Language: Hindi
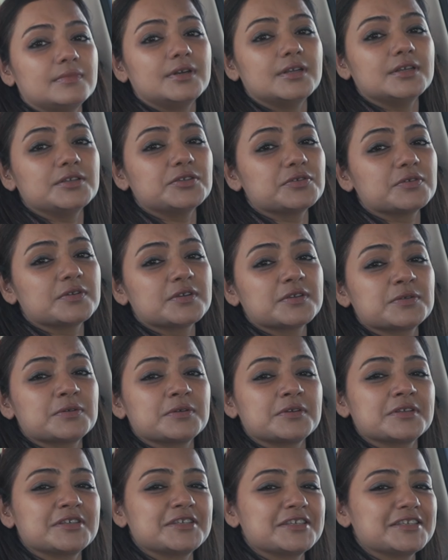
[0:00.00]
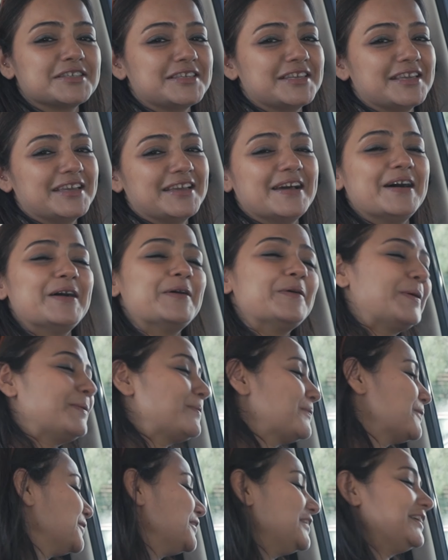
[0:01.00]
बड़ी छोटी छोटी चीज़ें
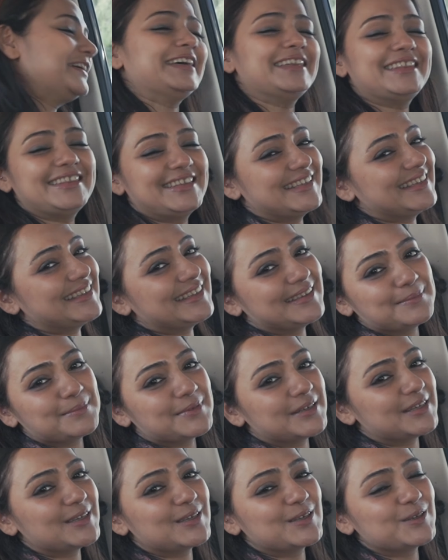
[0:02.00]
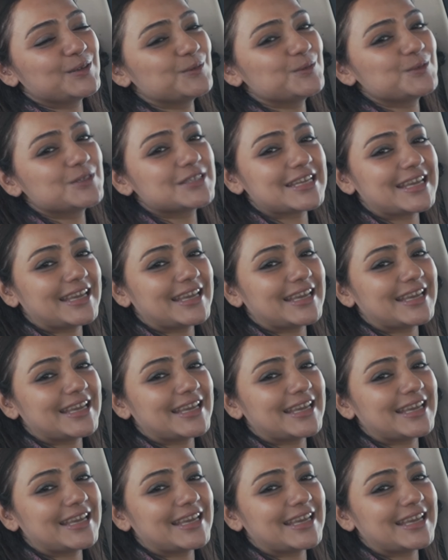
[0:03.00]
आपको दिखाते हैं बड़ी क्यूट